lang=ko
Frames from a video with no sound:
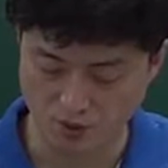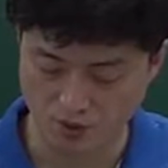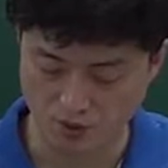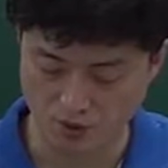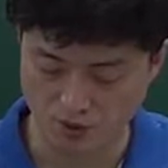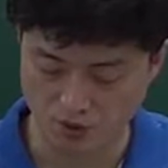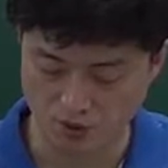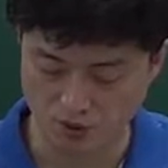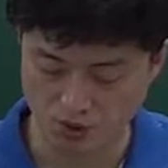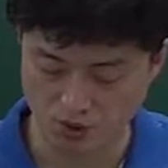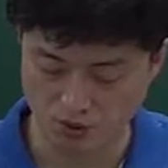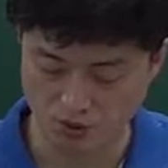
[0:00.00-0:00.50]

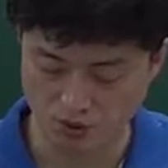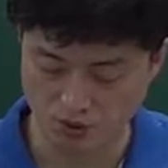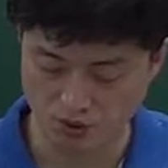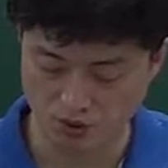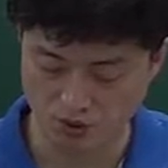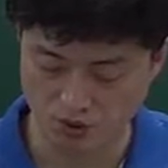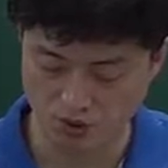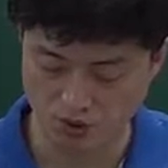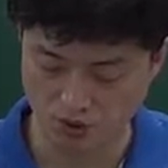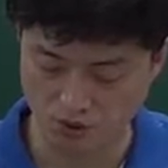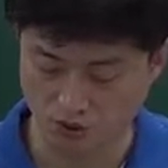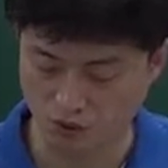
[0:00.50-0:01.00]
먼저 오는
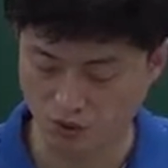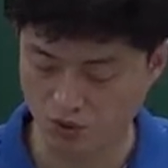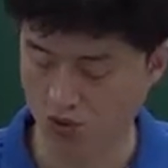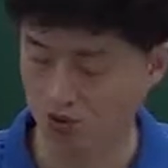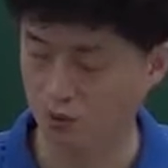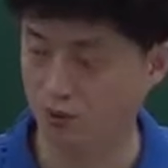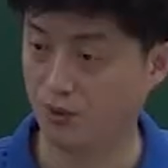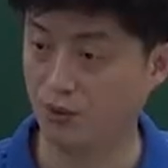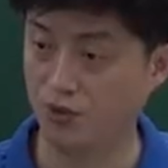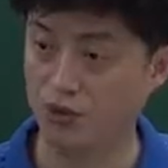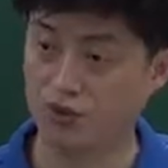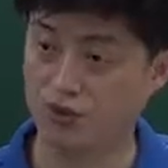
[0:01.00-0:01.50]
것 뒤에 오는
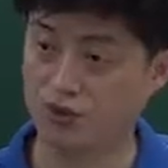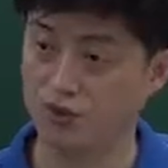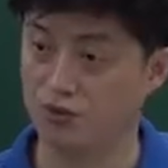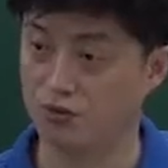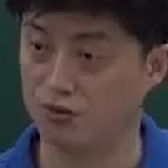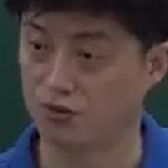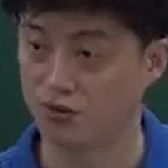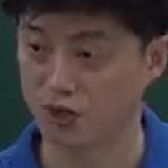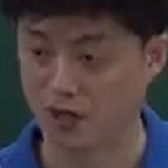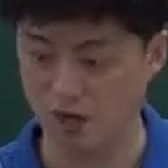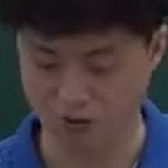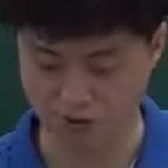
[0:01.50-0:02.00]
것뭐 이런
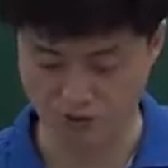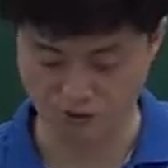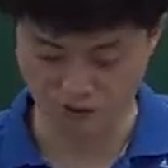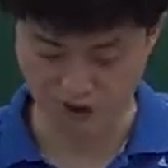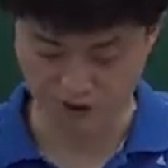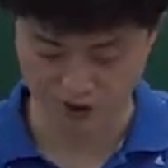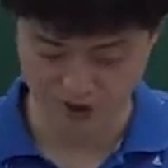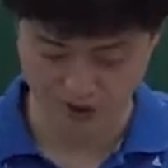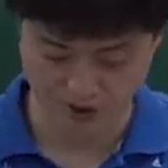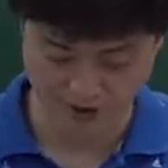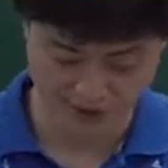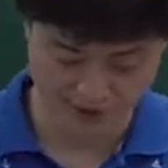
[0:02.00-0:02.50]
식으로 나온
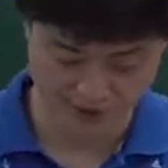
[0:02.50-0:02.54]
거지